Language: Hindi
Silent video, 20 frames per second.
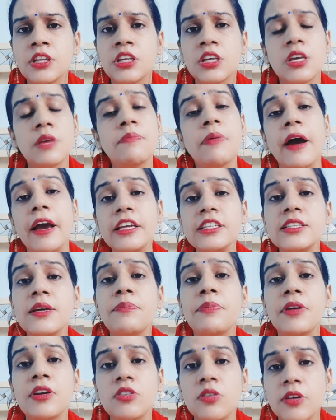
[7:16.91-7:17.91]
कि भाई
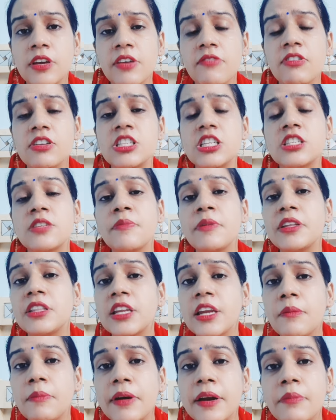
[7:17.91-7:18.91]
सपनों की वजह से मैं
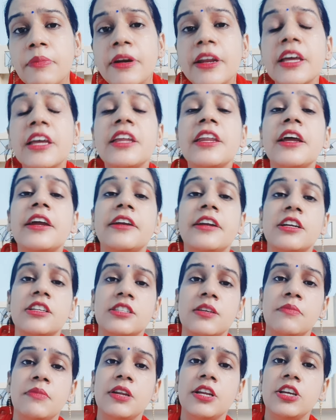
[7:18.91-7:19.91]
इतने बड़े बड़े क्रिएटर से
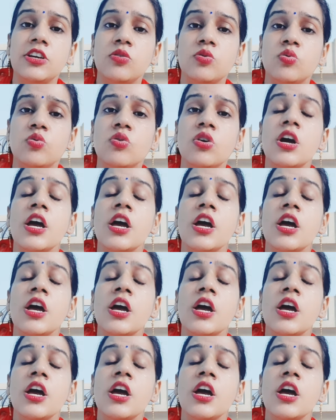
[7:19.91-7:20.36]
मिली हूँ